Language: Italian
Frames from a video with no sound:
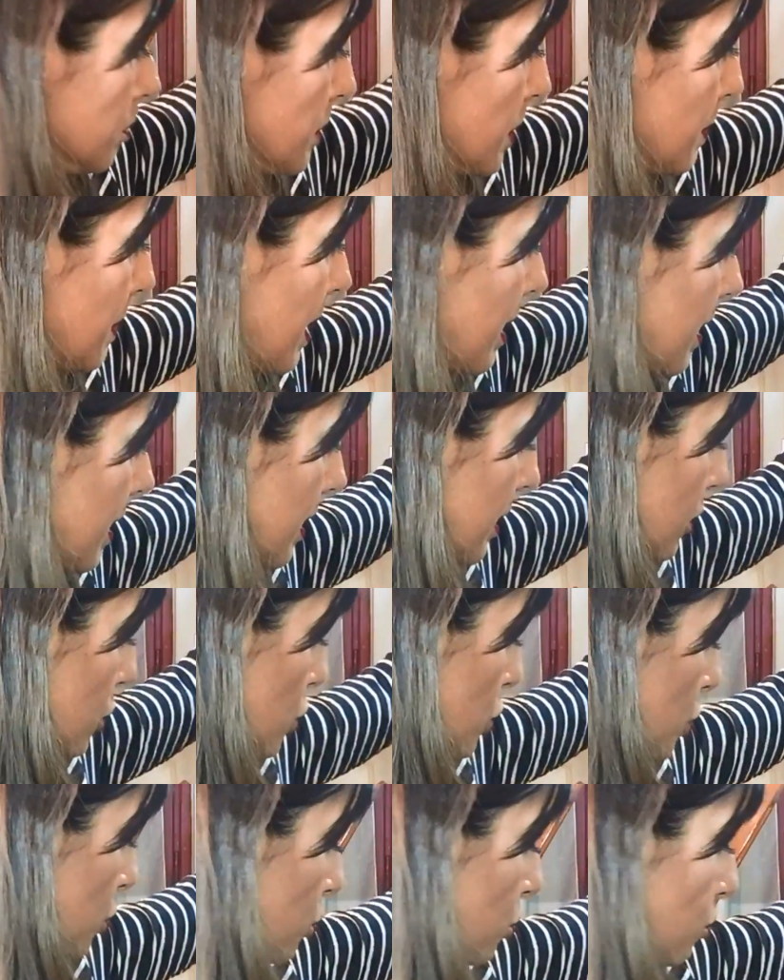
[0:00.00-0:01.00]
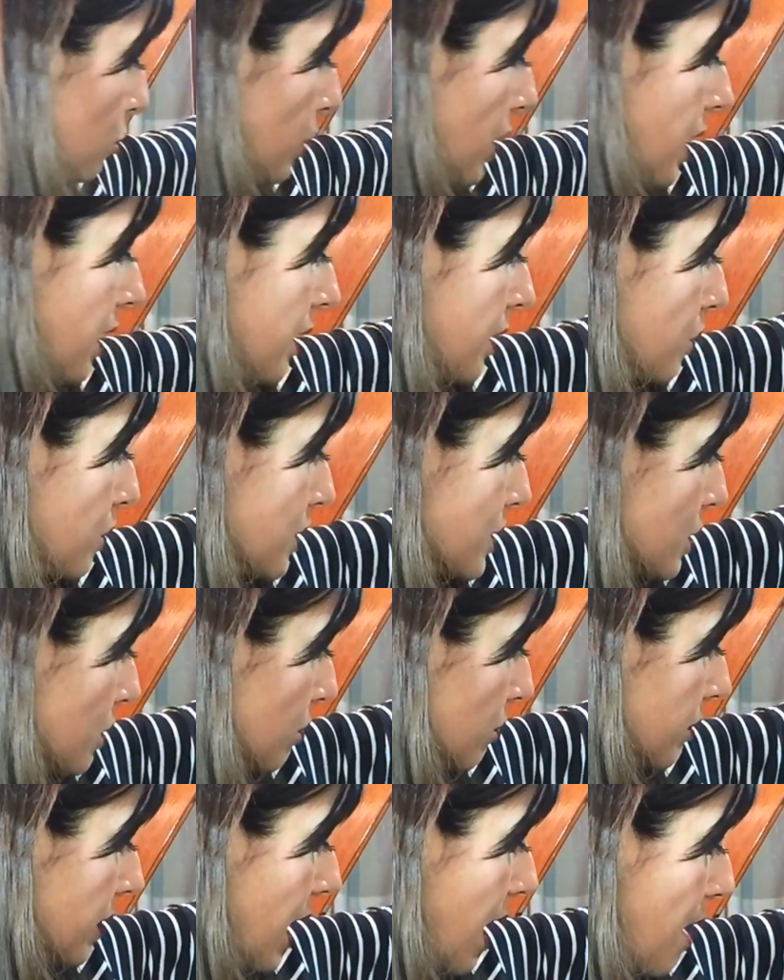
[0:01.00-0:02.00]
mi manca la cintura, questo
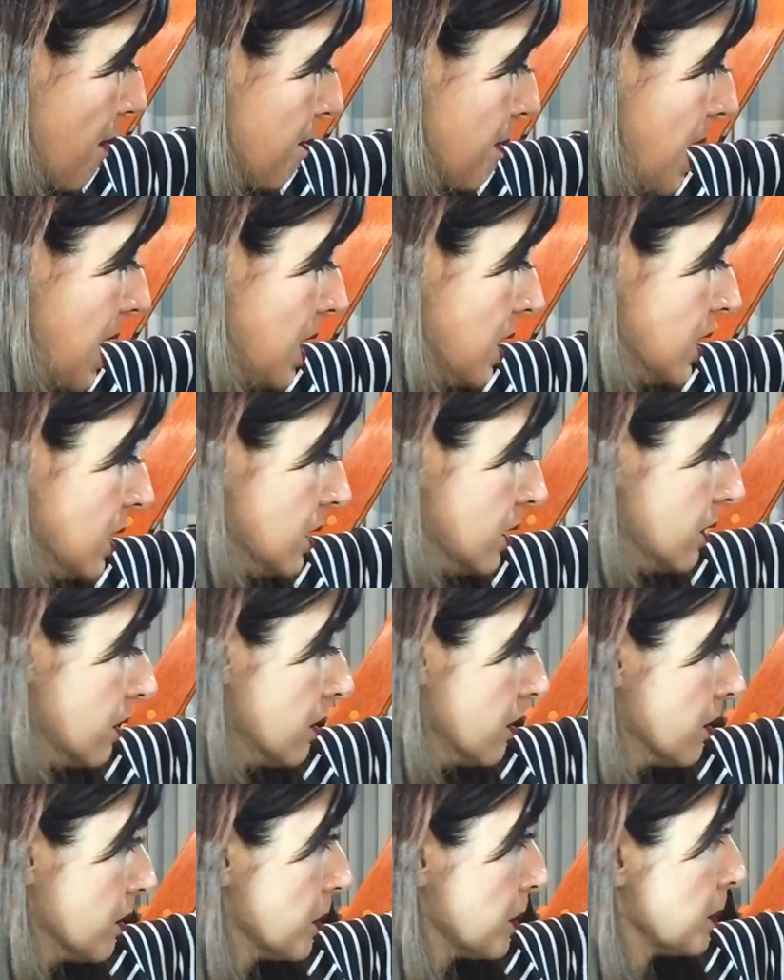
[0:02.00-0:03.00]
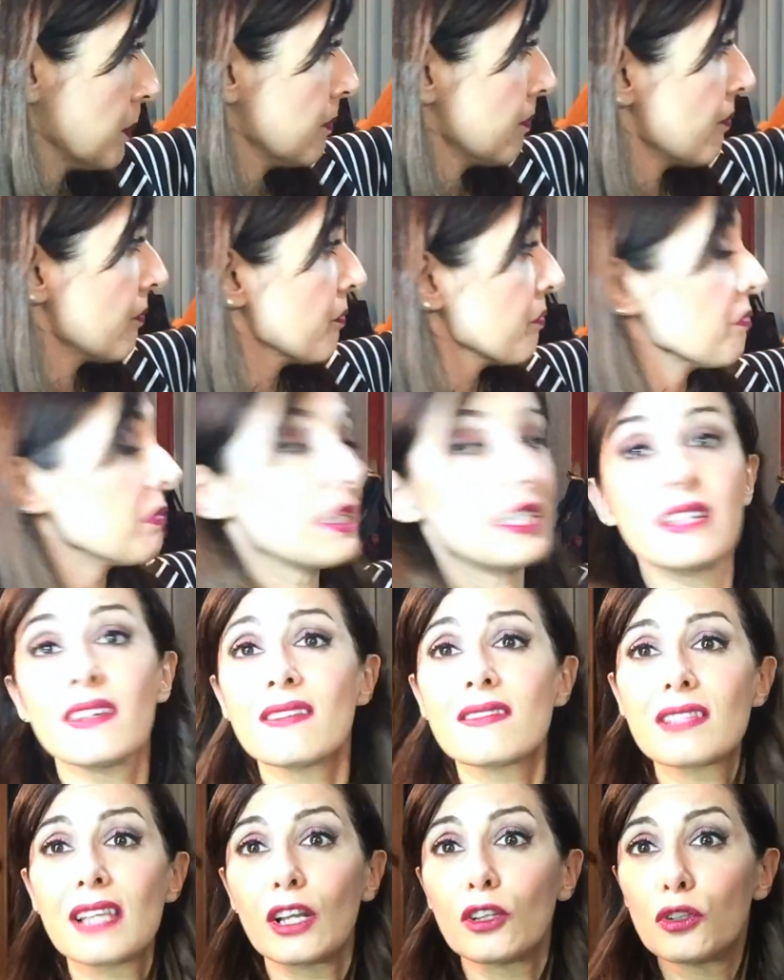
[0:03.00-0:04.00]
è un dramma
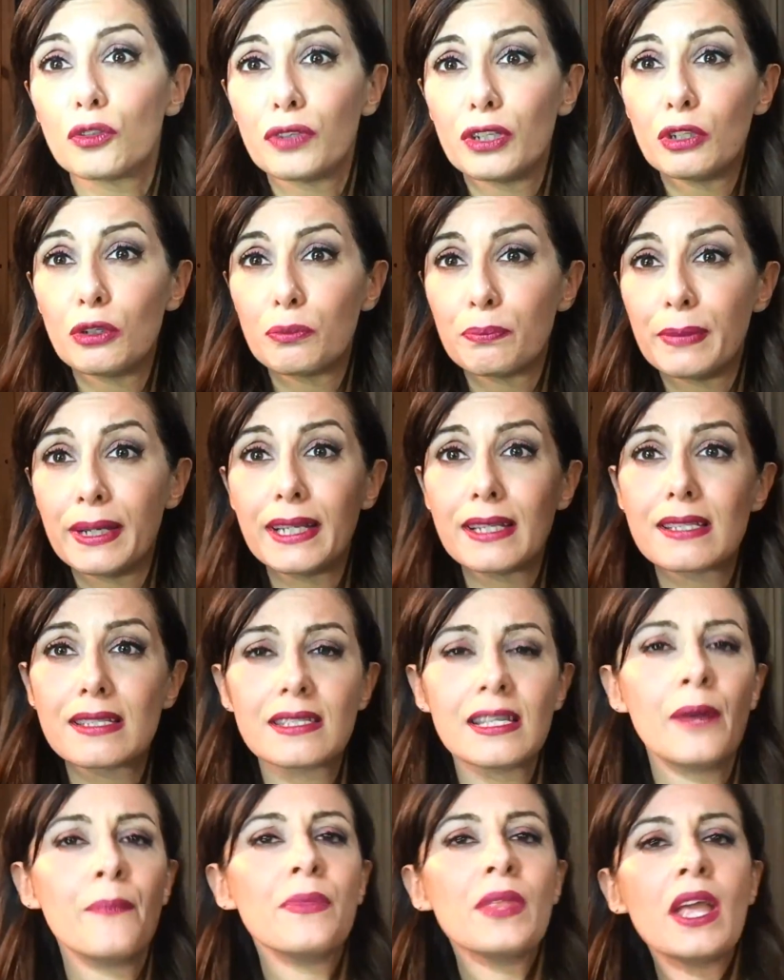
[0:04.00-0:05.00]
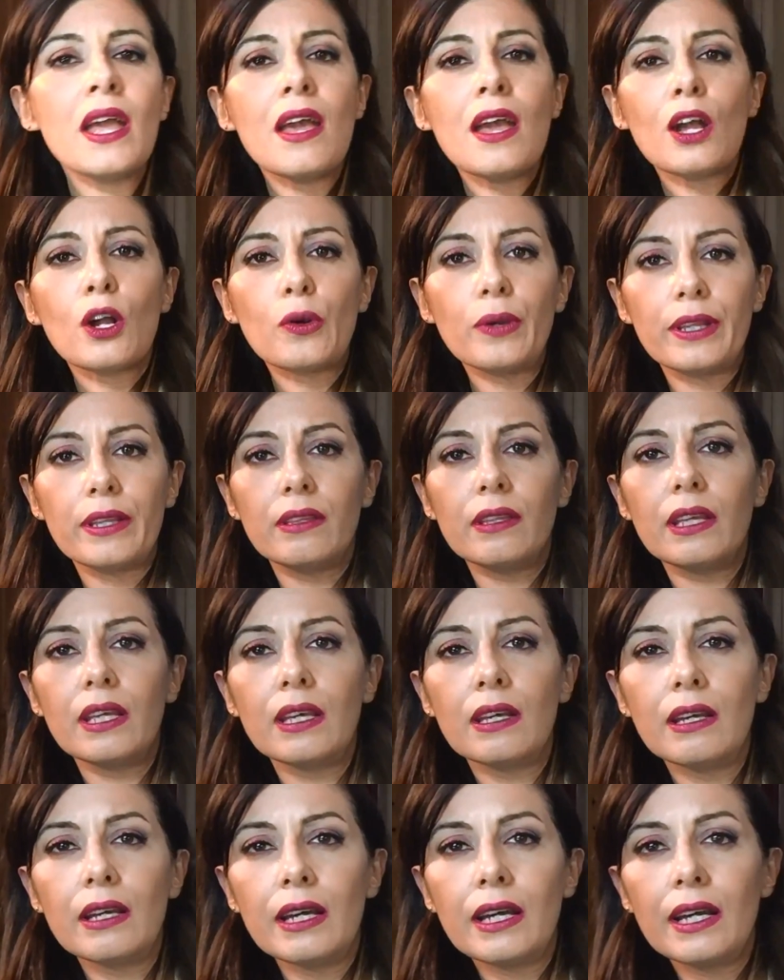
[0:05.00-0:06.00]
chissà dove l'ho messa
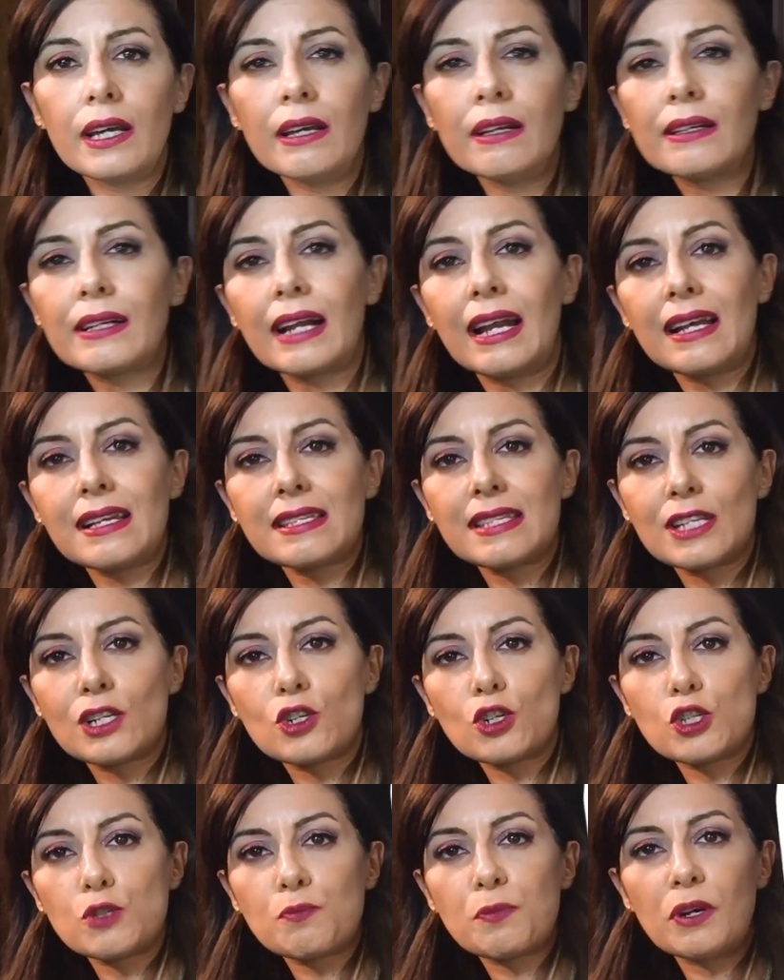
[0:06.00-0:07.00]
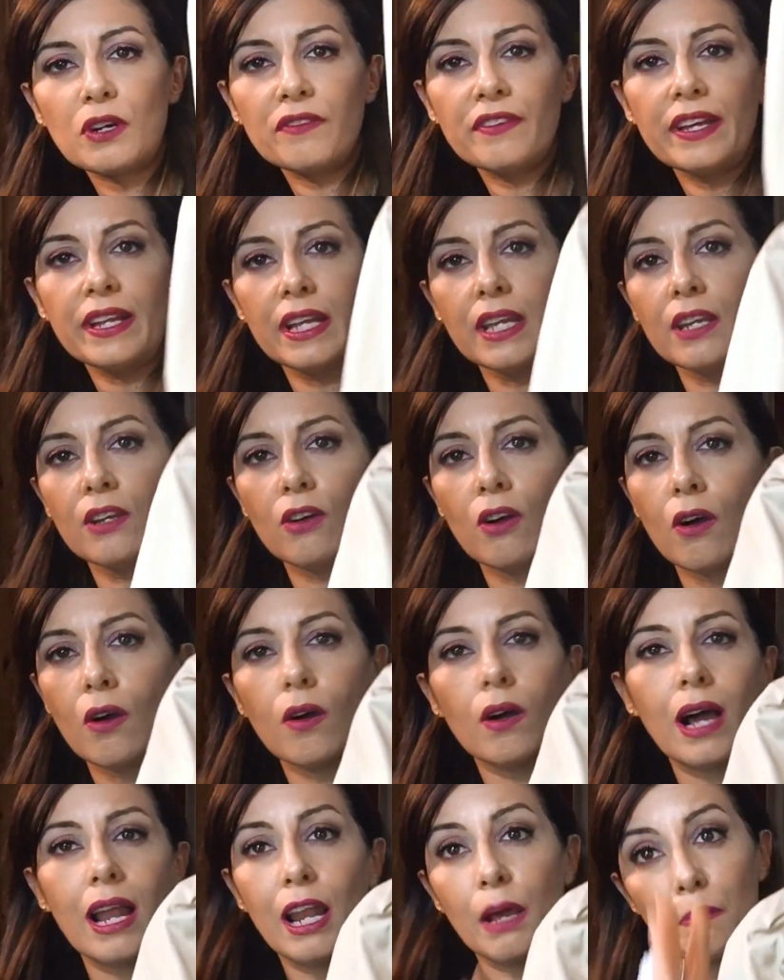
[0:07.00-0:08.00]
quindi eh, il classico
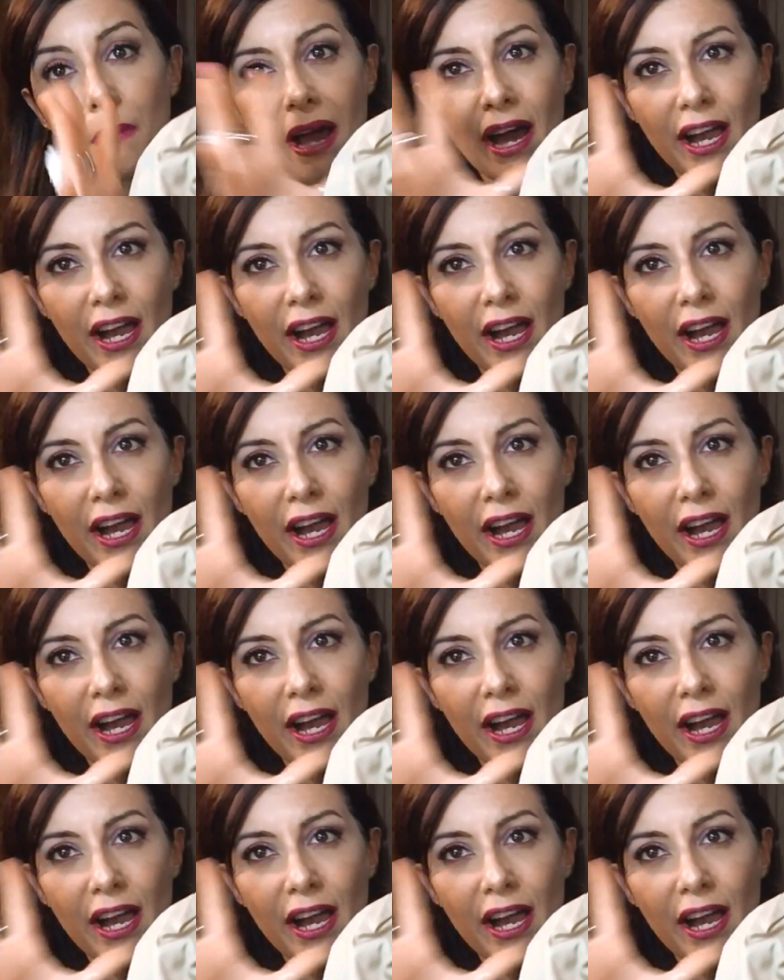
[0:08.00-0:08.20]
spolverino alla